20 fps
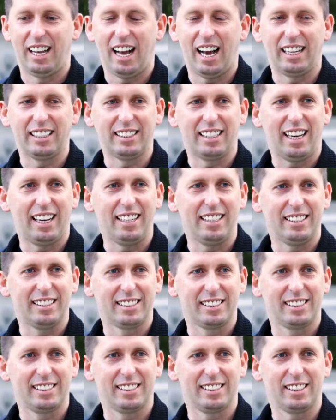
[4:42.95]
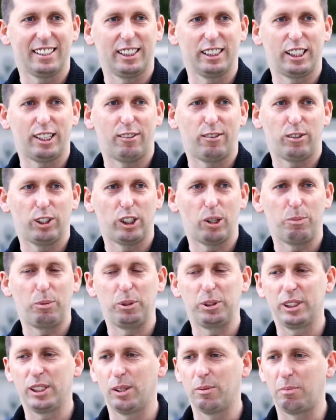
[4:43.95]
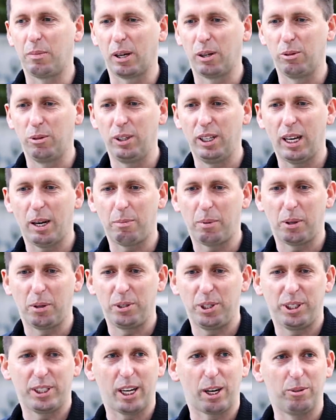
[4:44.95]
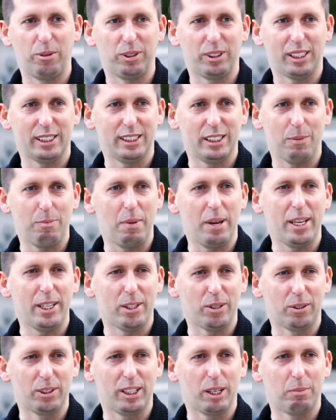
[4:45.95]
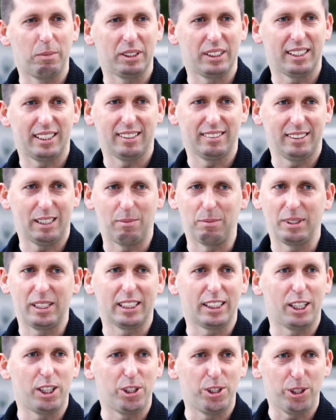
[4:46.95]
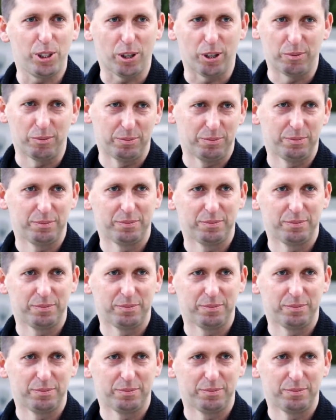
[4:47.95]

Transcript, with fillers: анализ того, допустим, могу ли я получить какую-то стипендию где бы то там где-то еще.